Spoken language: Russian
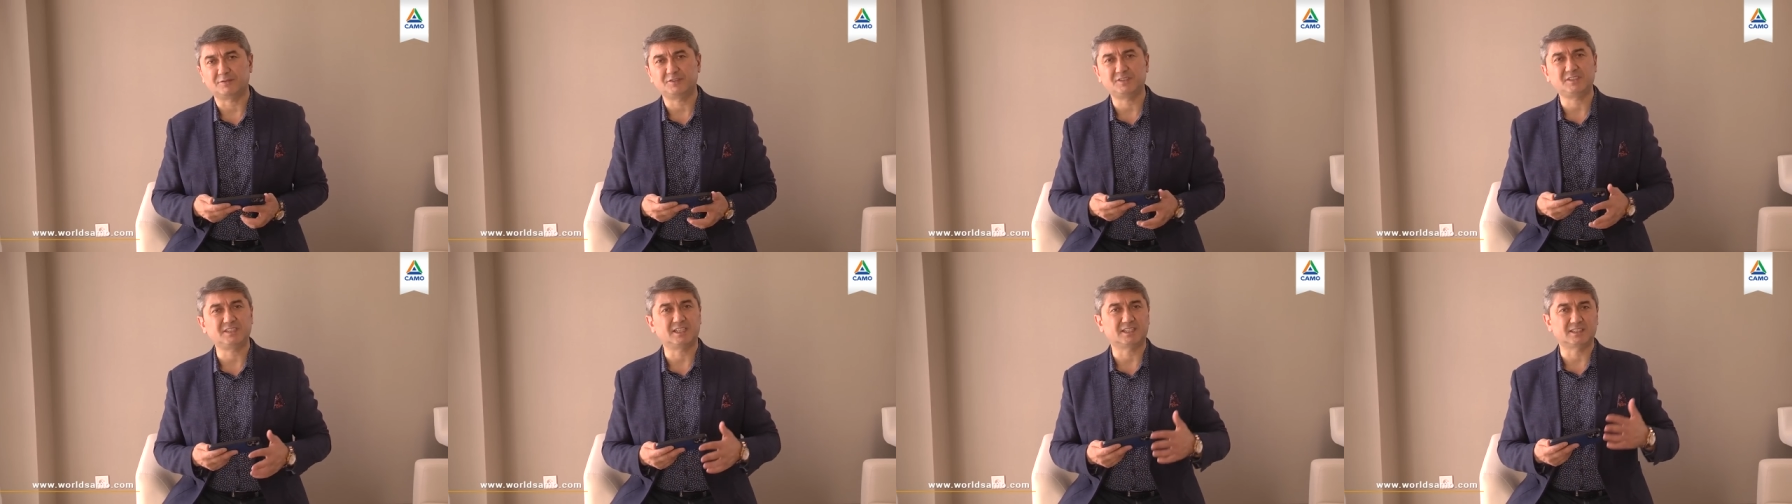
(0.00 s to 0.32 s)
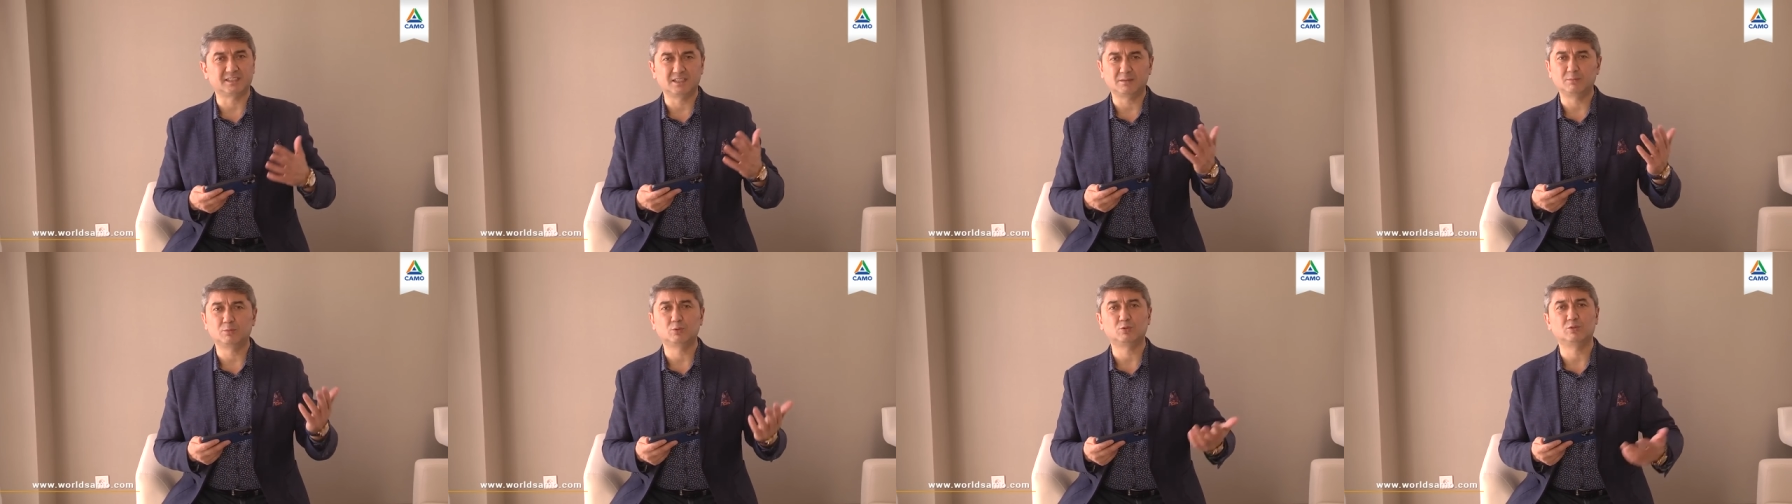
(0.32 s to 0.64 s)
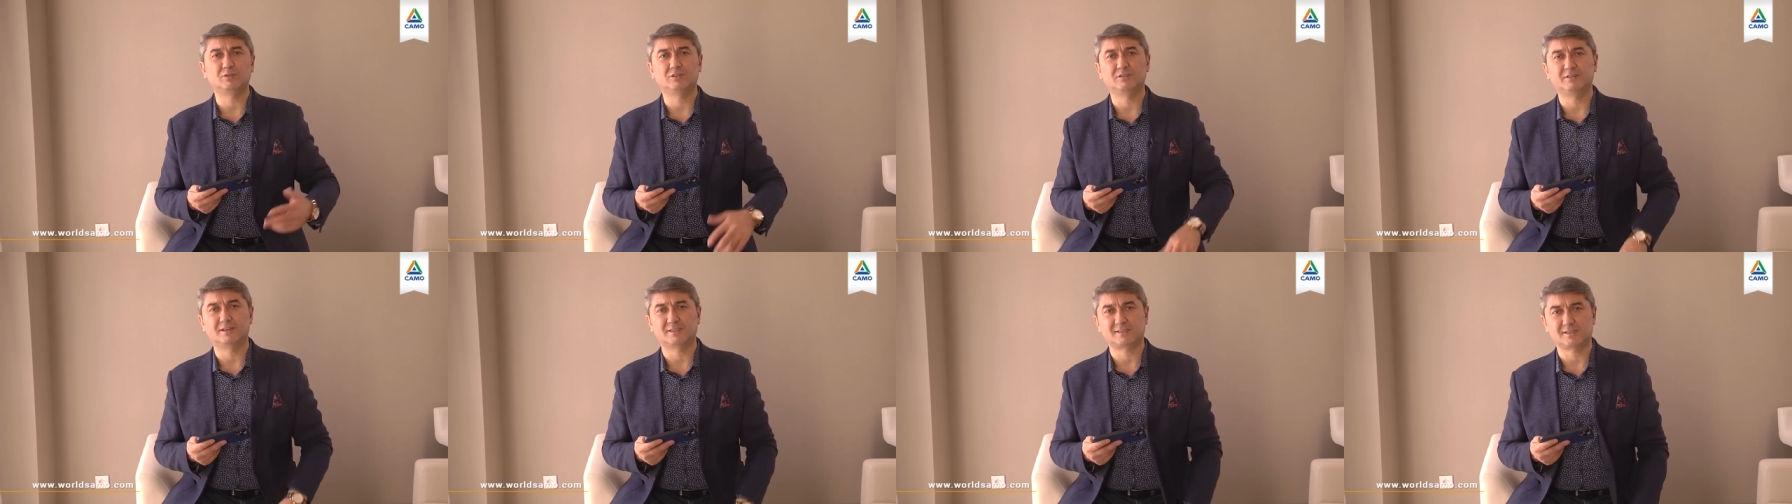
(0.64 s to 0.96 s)
Всегда
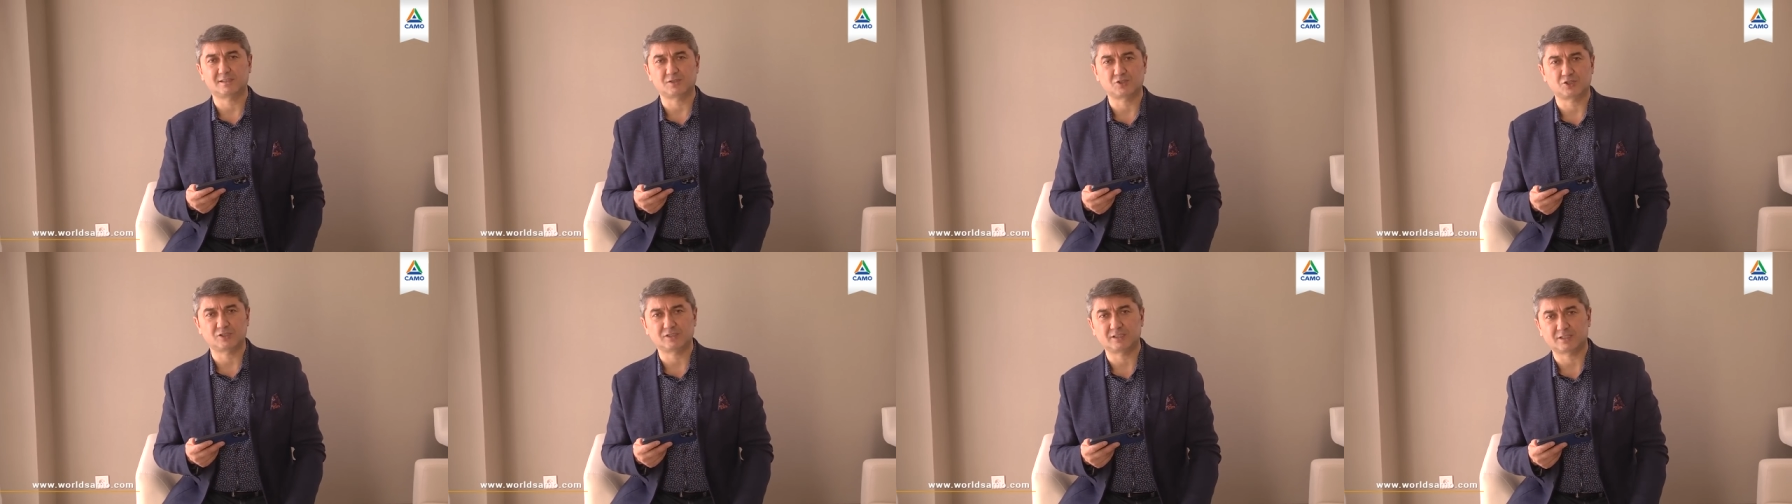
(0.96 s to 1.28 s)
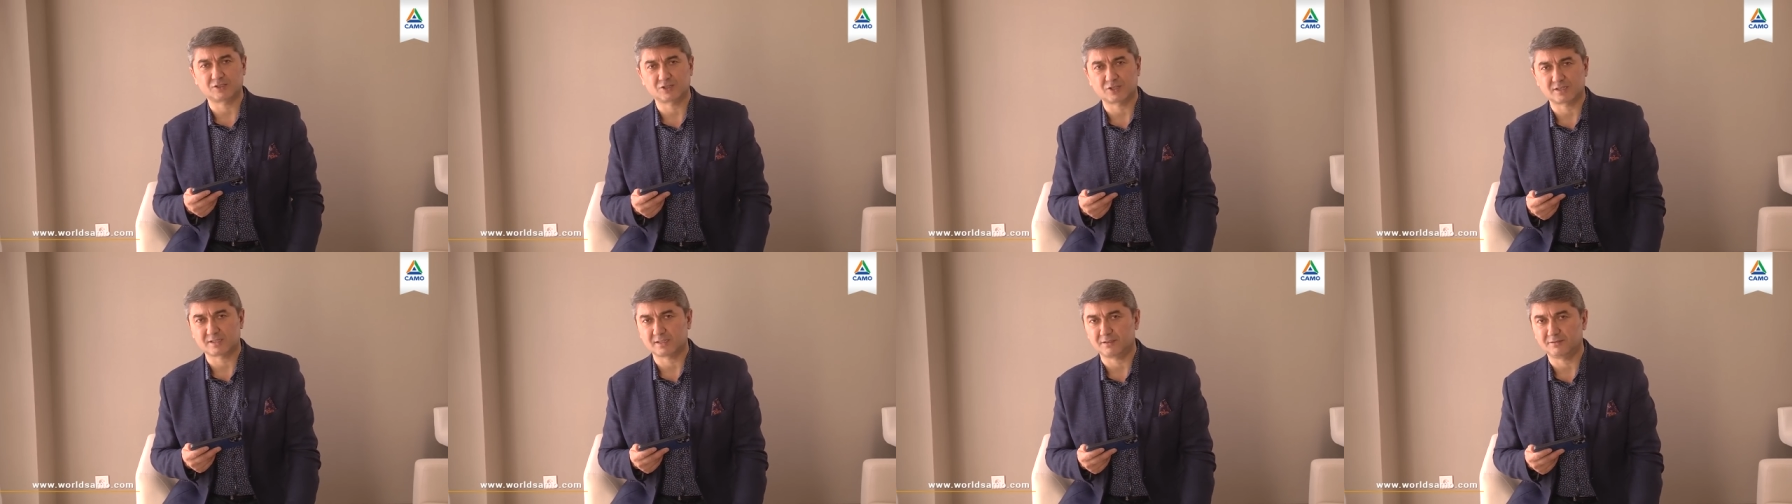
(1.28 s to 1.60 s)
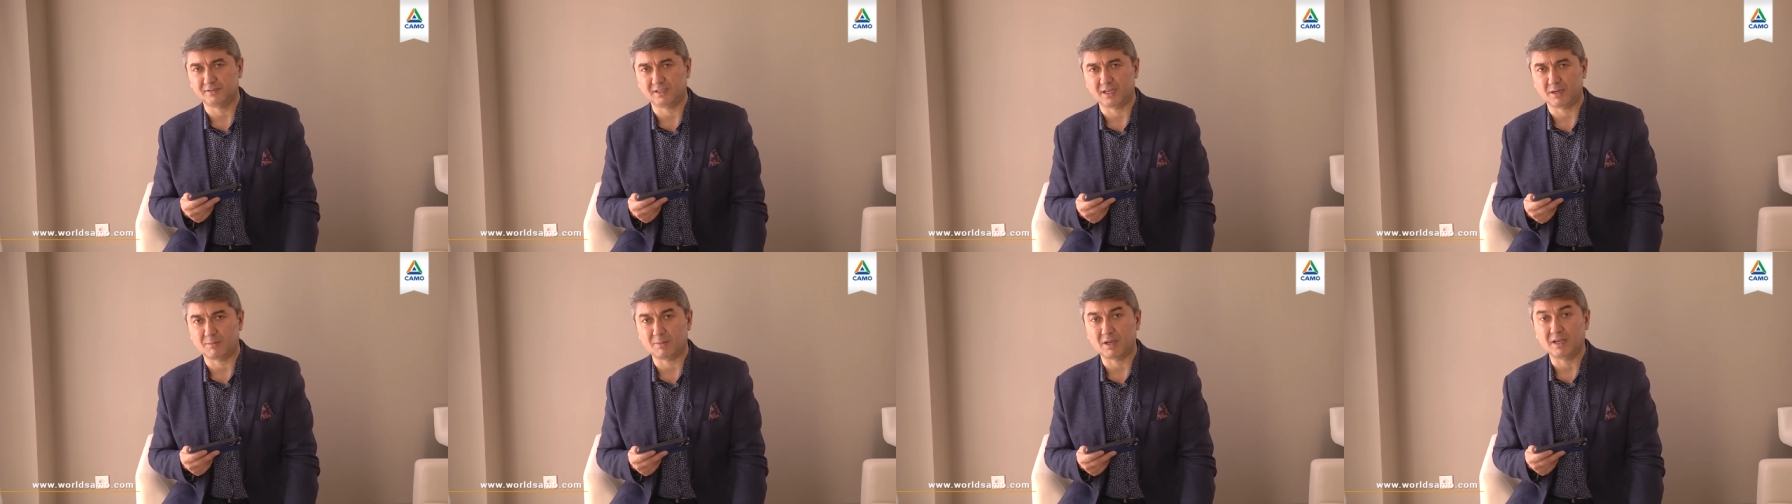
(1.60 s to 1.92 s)
будут 24 часа
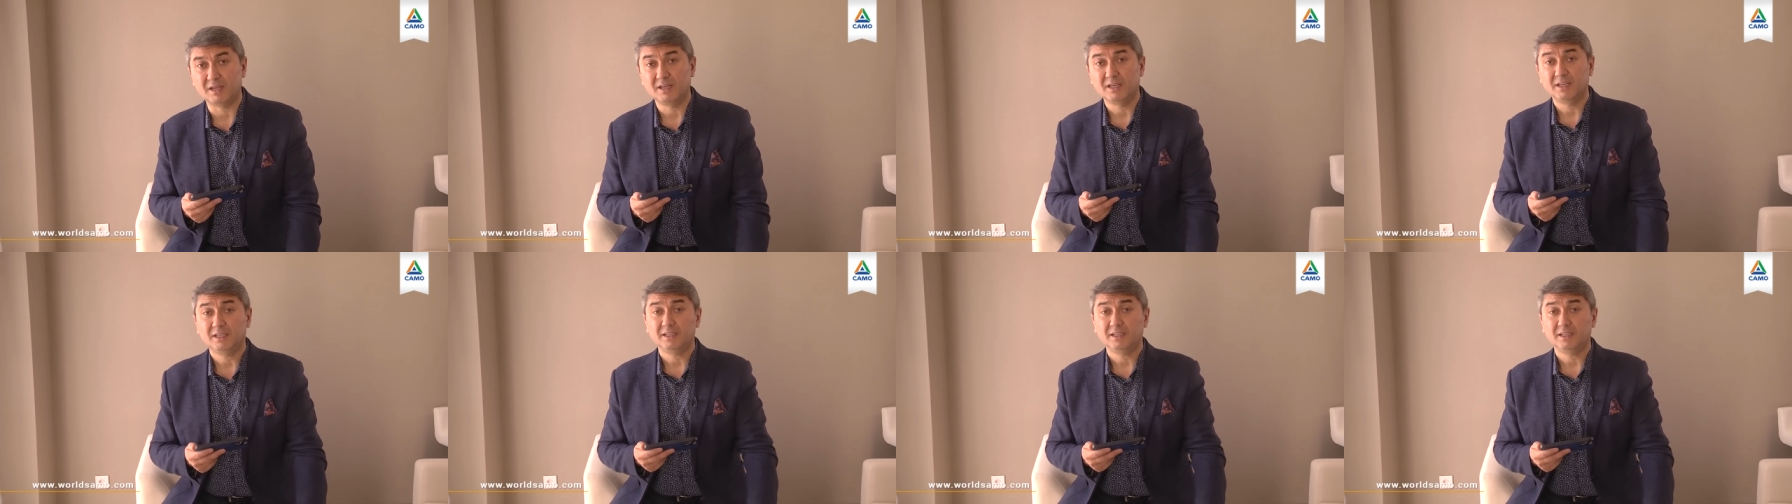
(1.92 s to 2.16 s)
время.